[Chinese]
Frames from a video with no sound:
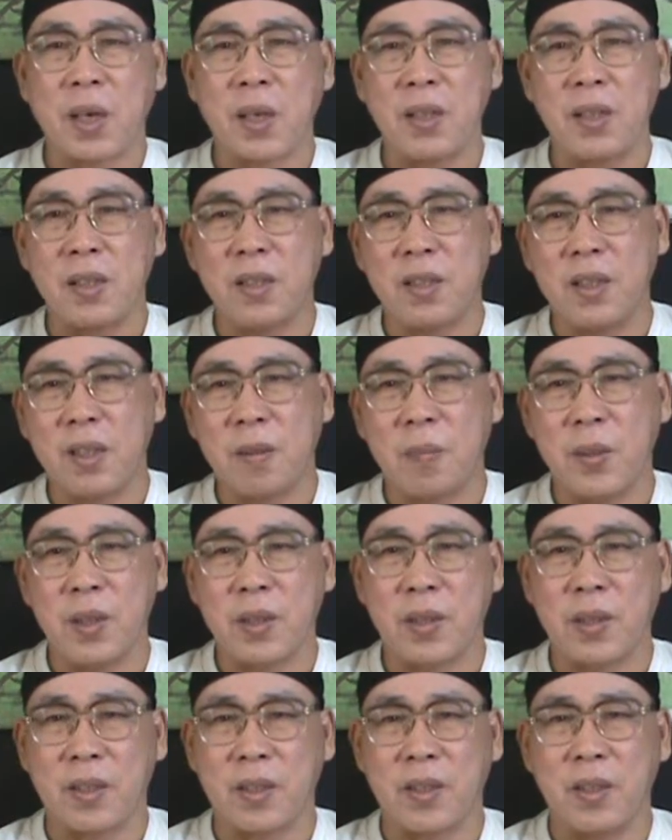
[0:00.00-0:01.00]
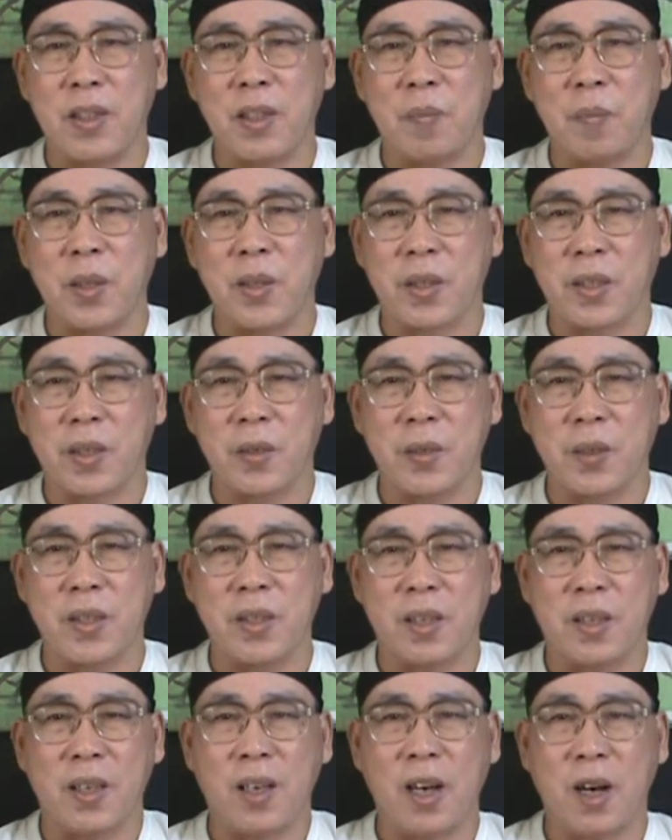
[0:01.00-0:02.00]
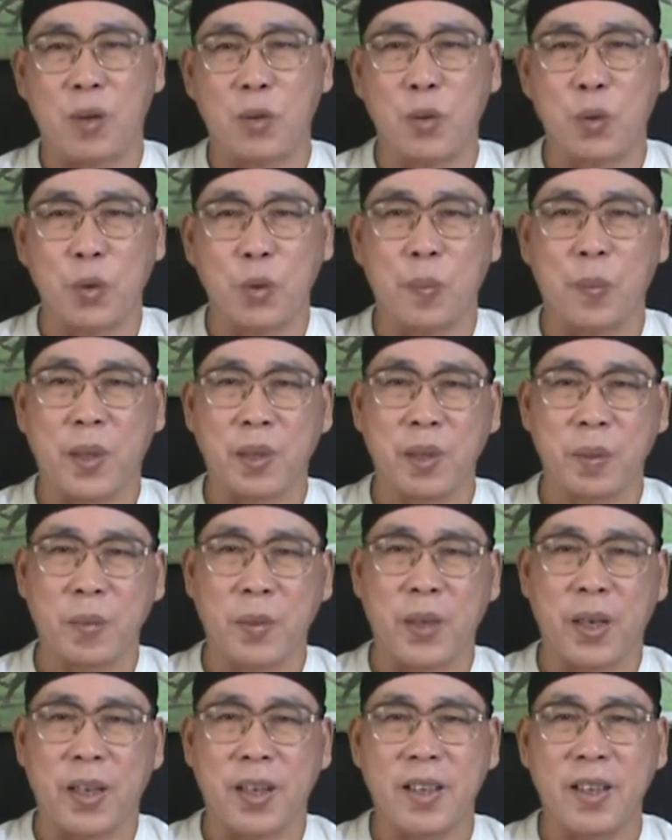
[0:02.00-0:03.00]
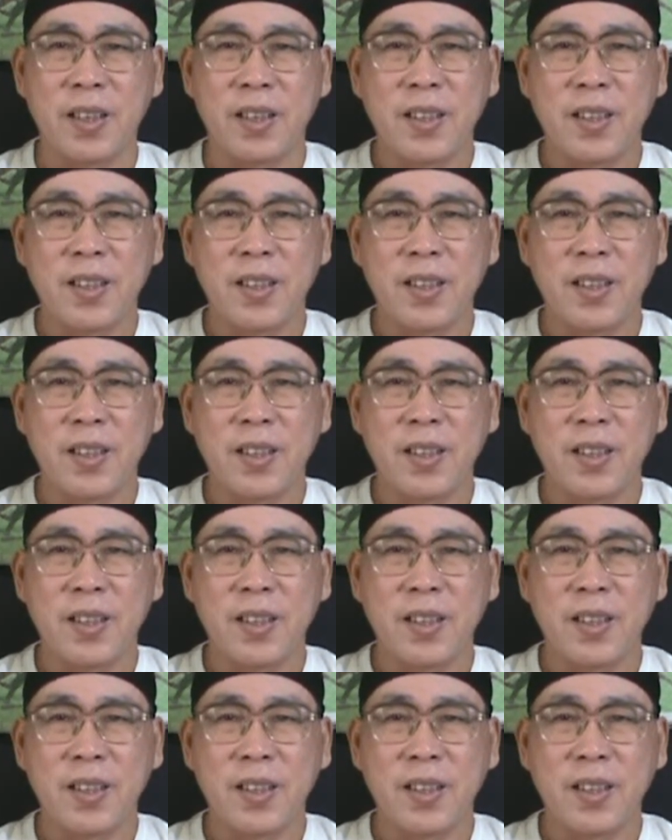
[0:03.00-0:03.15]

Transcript: 而且你也没有你也没有给我任何好处嘛，对不对？